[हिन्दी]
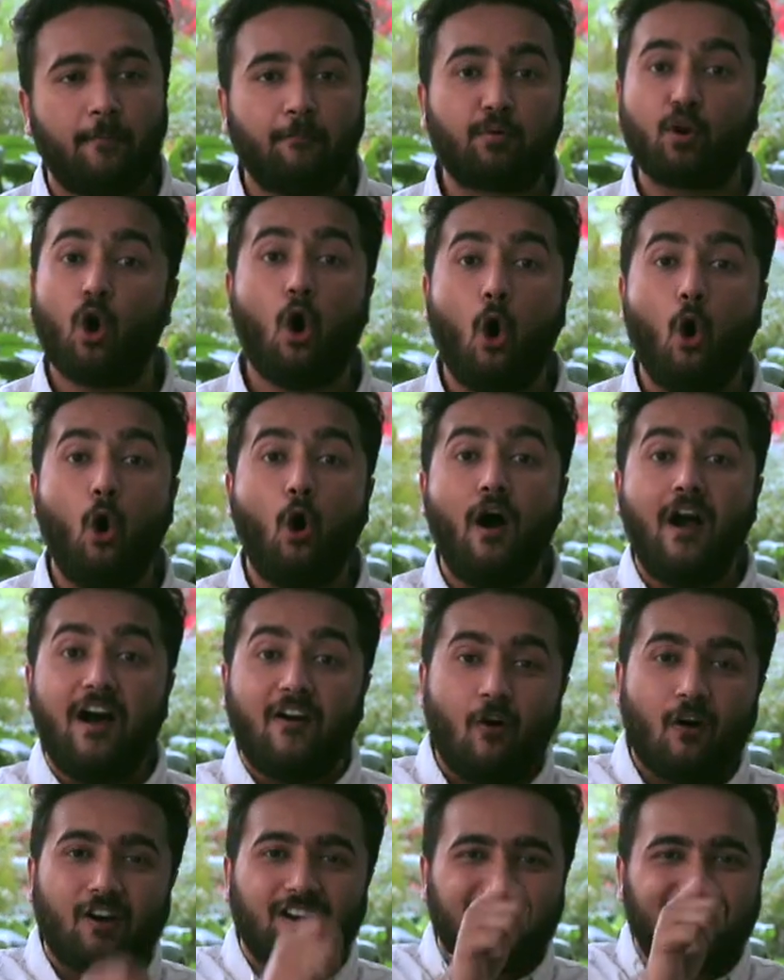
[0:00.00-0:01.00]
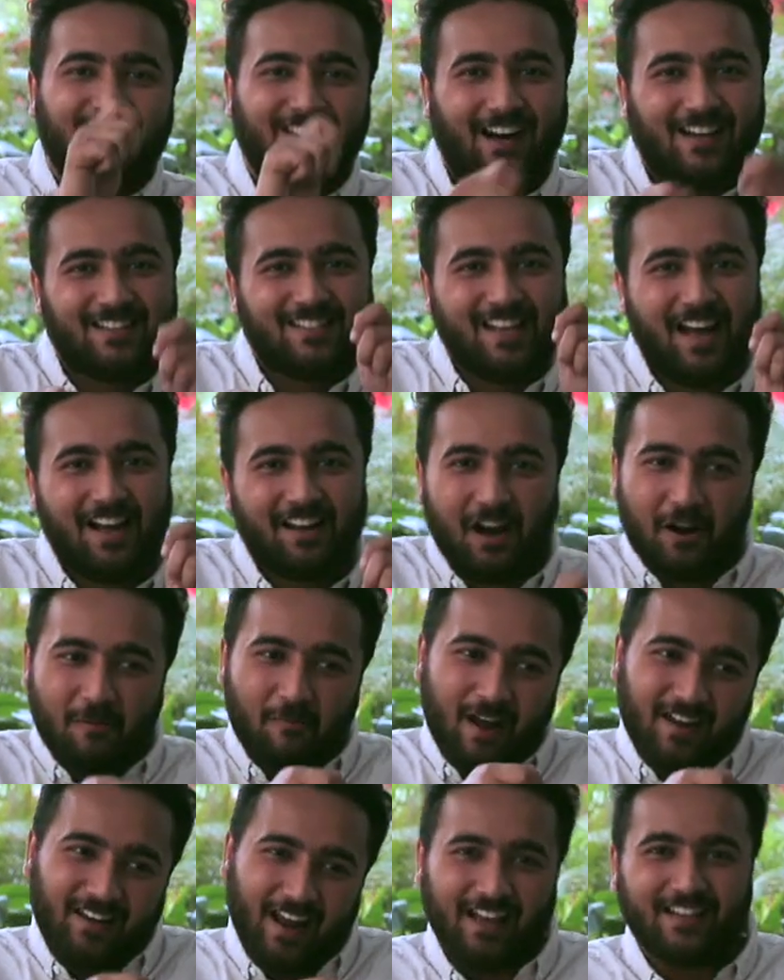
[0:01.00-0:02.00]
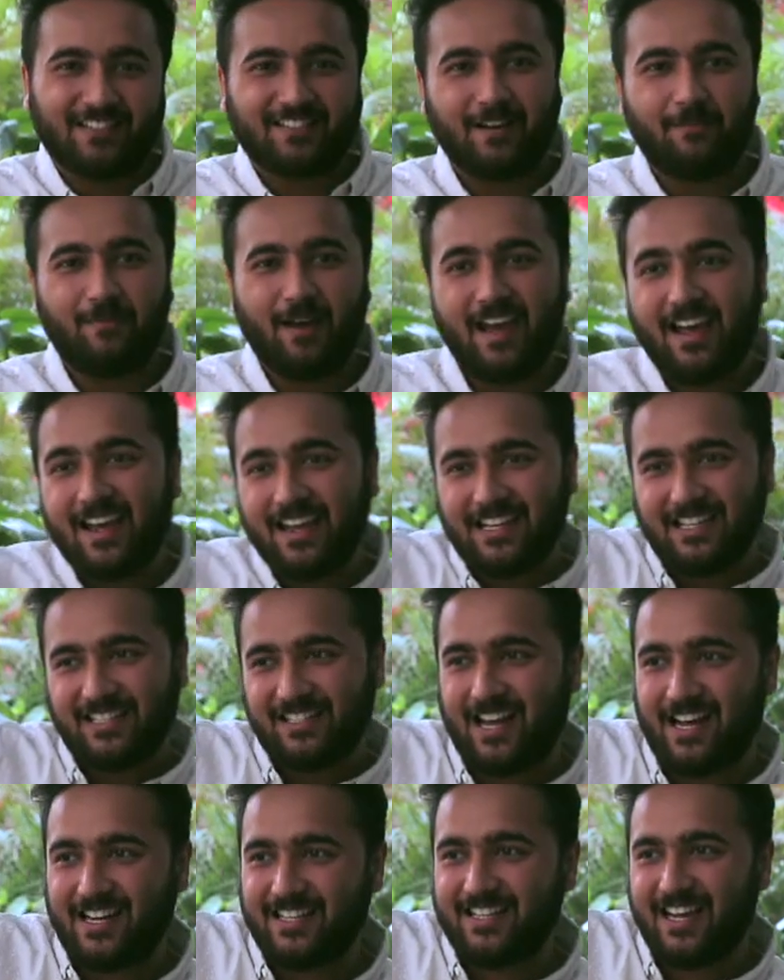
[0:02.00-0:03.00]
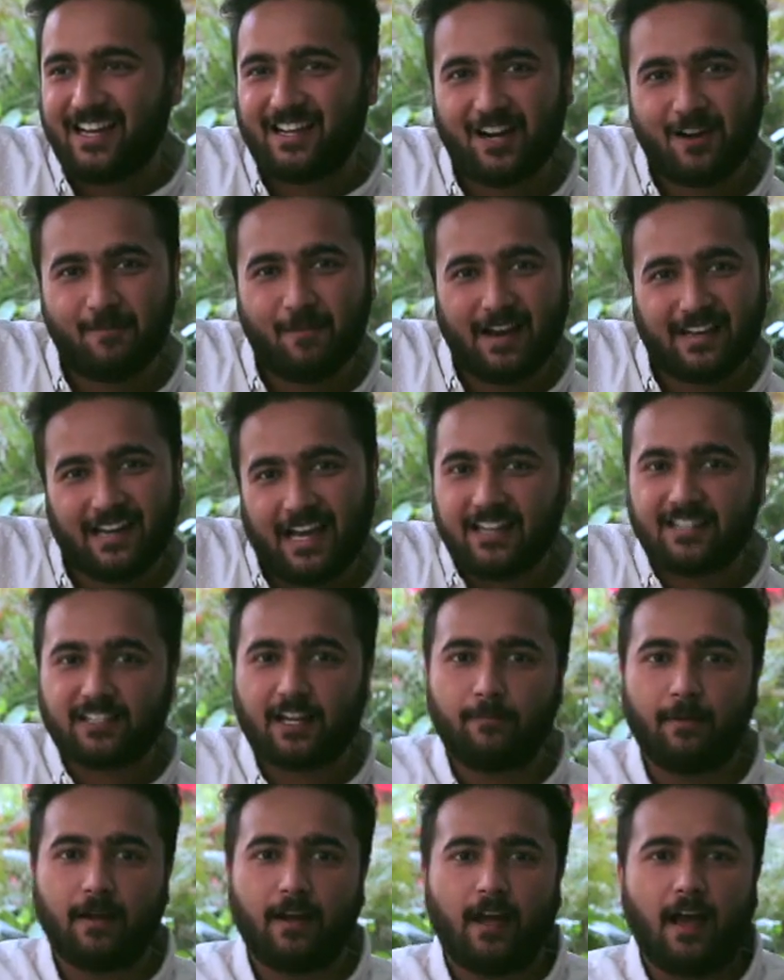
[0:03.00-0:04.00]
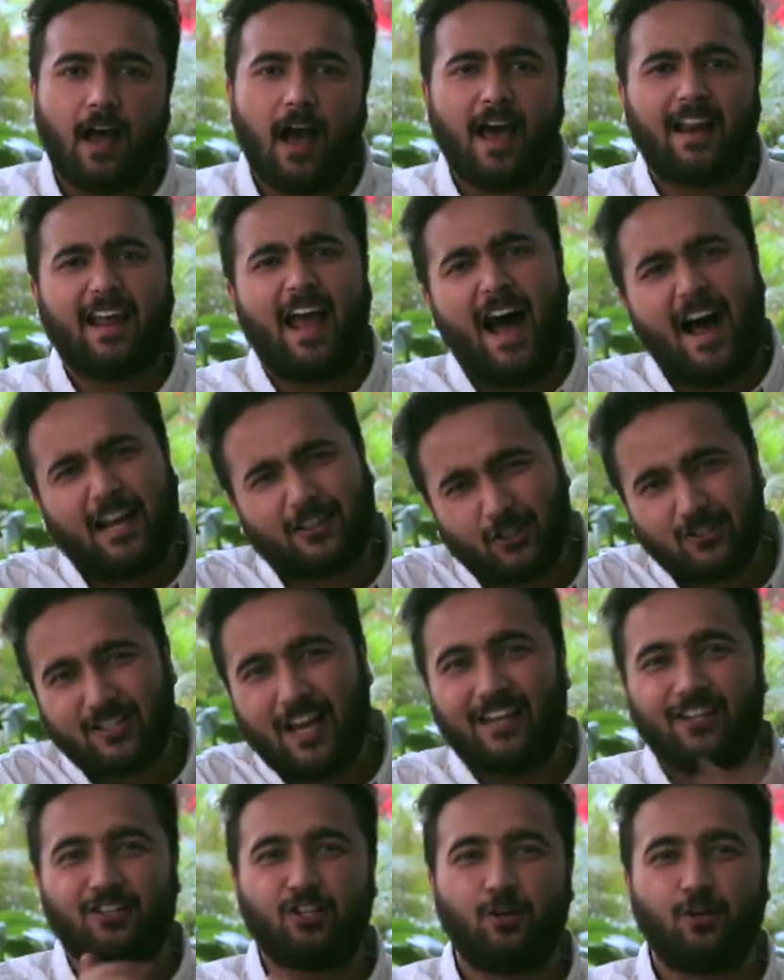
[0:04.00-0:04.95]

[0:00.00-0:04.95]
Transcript: ब्रो वो डांडिया गरबा नाइट कब है डांडिया गरबा नाइट कब है अरे आ तो जाने